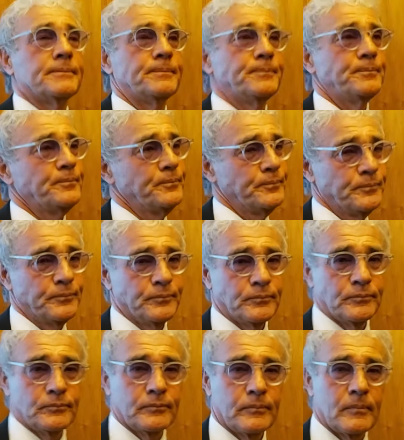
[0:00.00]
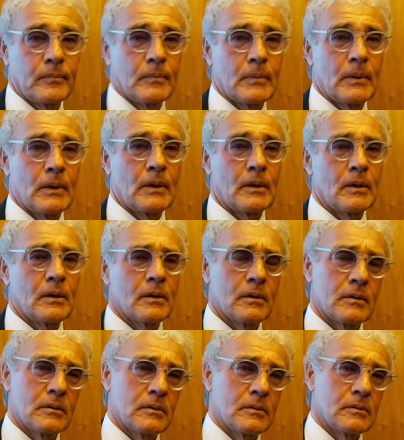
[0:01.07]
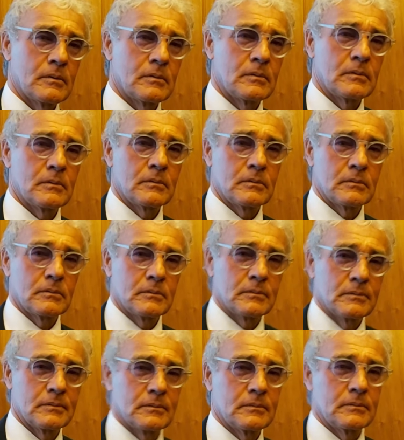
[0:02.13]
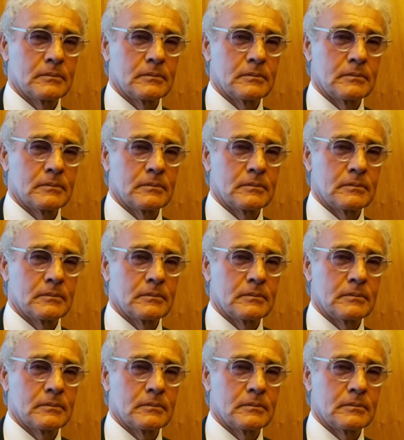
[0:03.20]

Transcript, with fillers: Massimo, cosa non le piace della TV di oggi?